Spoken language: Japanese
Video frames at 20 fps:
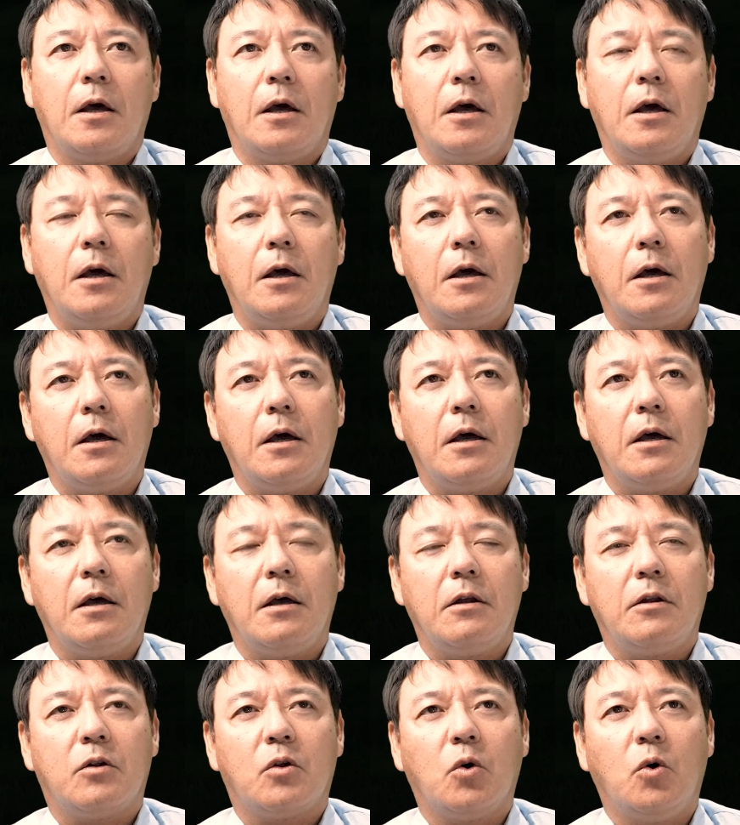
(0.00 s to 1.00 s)

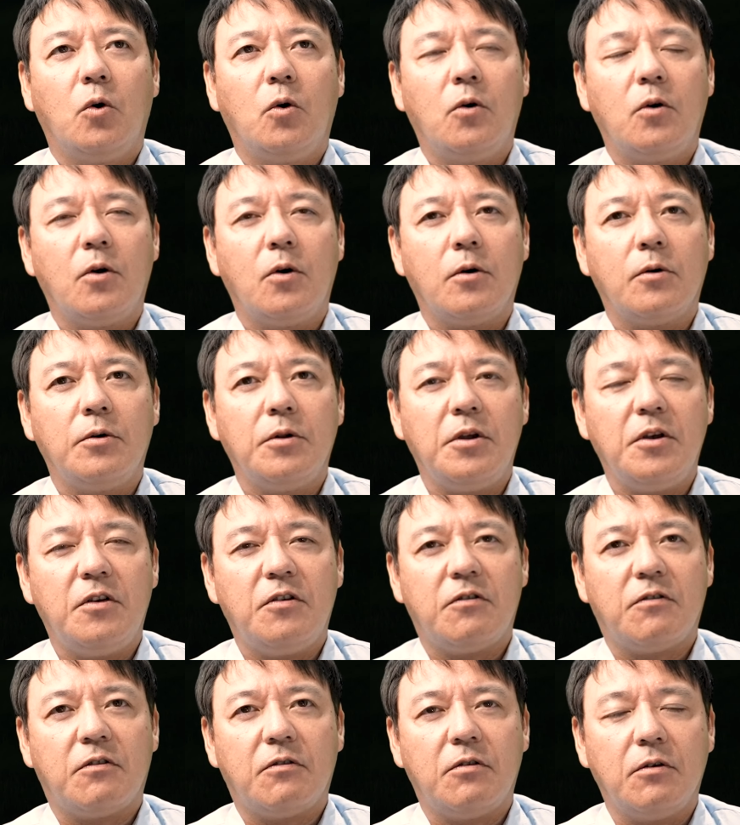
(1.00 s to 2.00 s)
えー、登録に
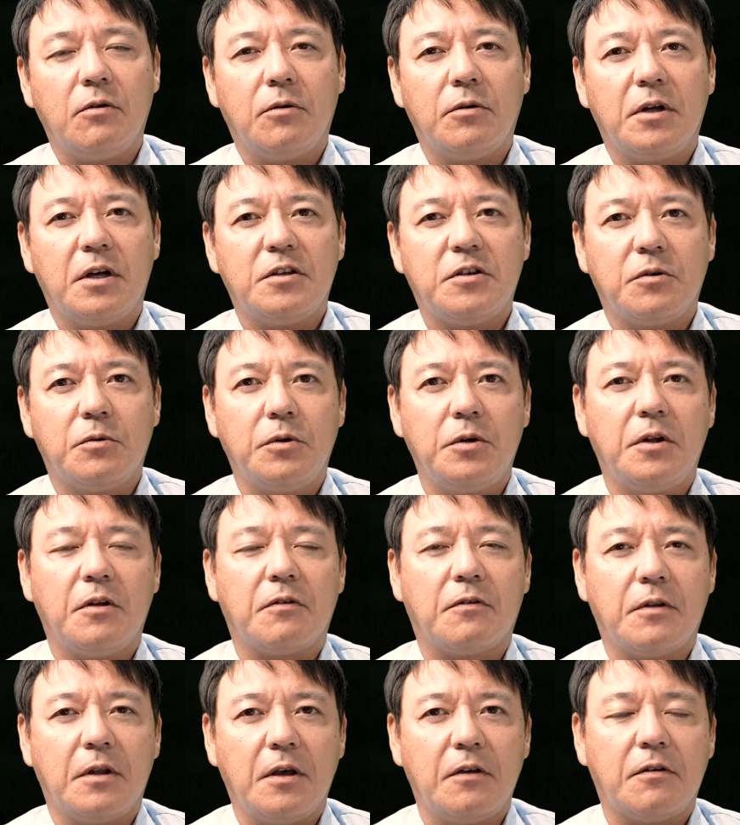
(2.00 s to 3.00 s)
必要な書類で
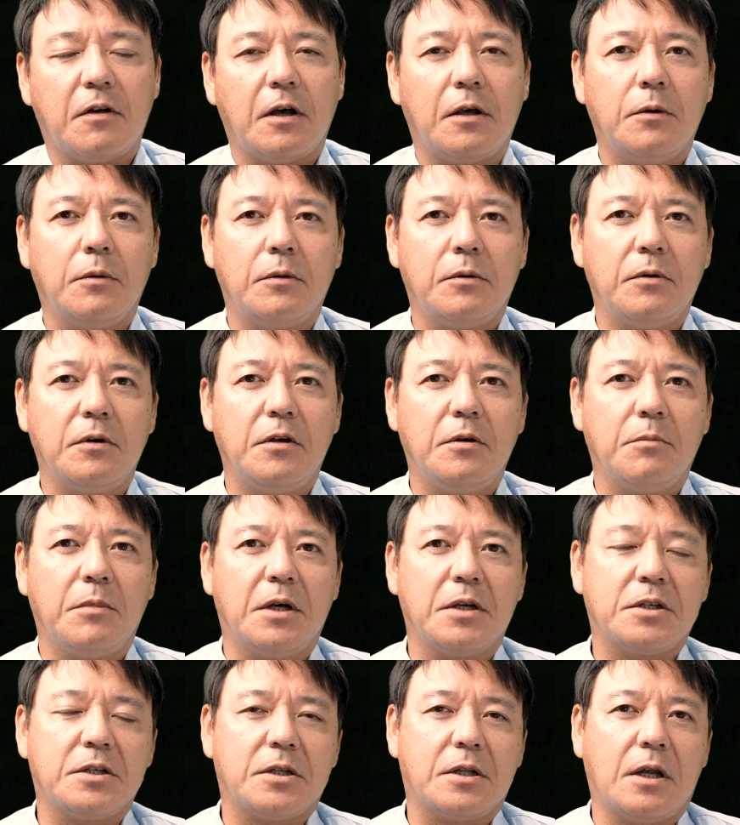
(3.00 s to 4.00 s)
すね。先ほど言い
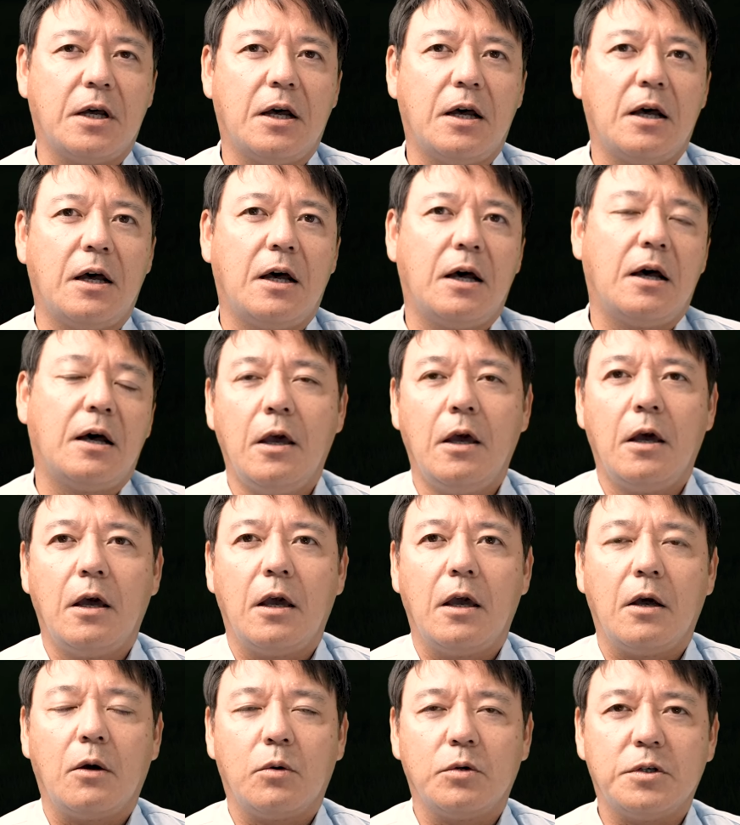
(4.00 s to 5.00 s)
ました。
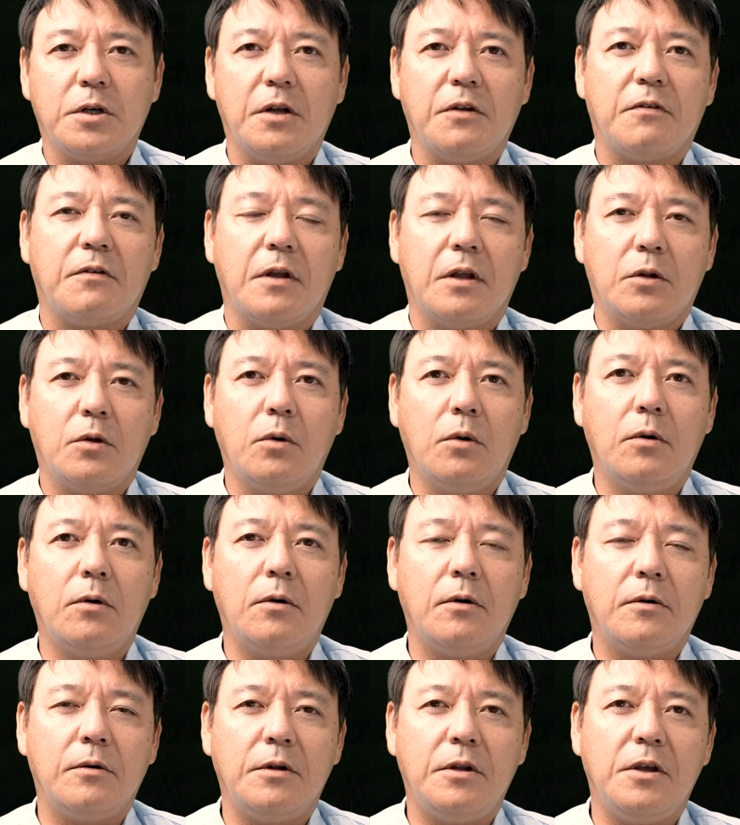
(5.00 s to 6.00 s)
えこちらですね、
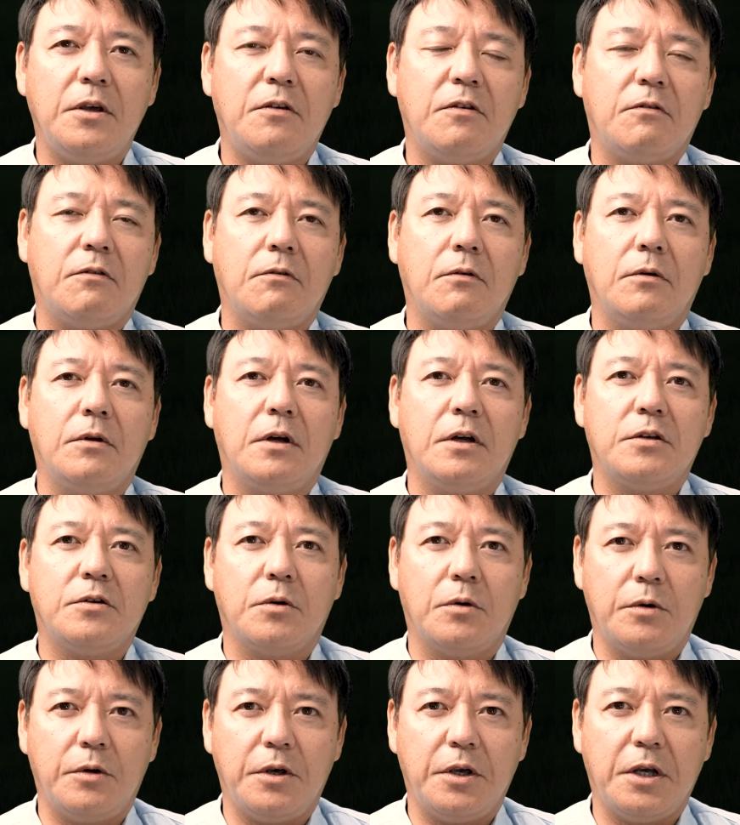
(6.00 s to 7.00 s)
登録に必要な
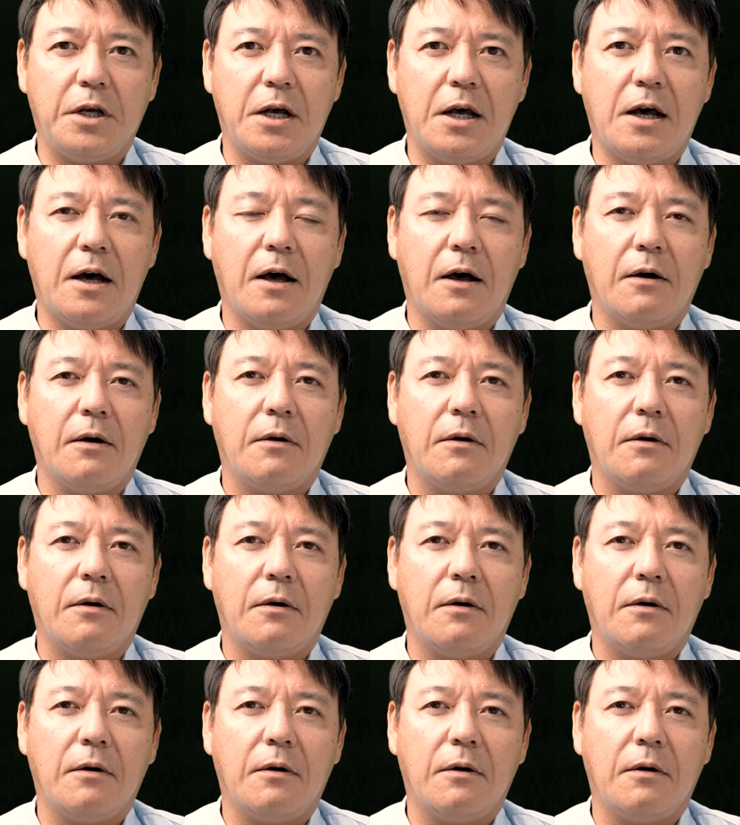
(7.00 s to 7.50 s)
書類が、